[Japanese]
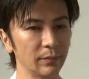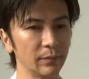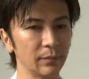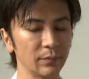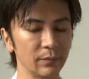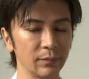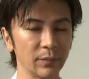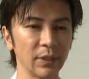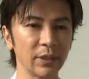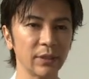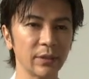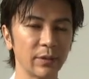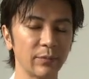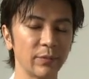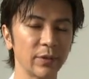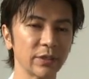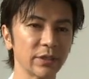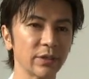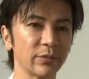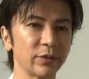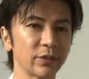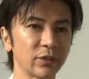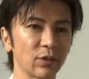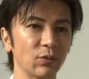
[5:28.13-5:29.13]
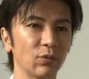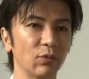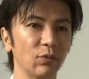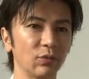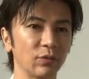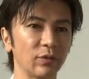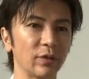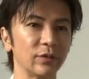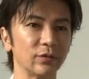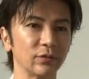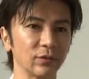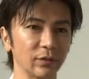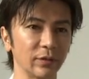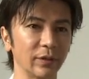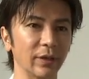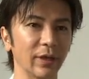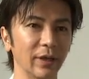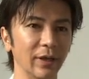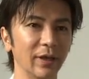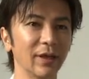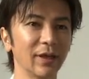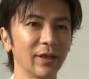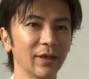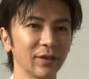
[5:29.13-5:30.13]
みんなめちゃめちゃ怒るでしょ
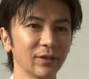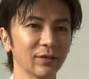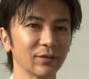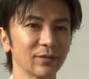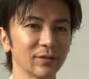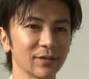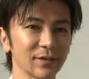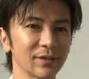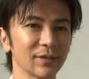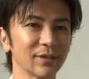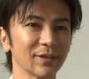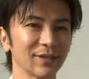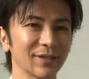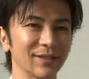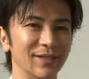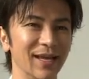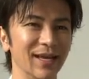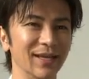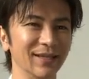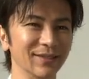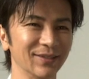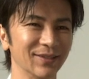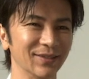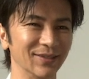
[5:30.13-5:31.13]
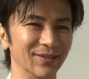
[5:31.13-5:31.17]
うね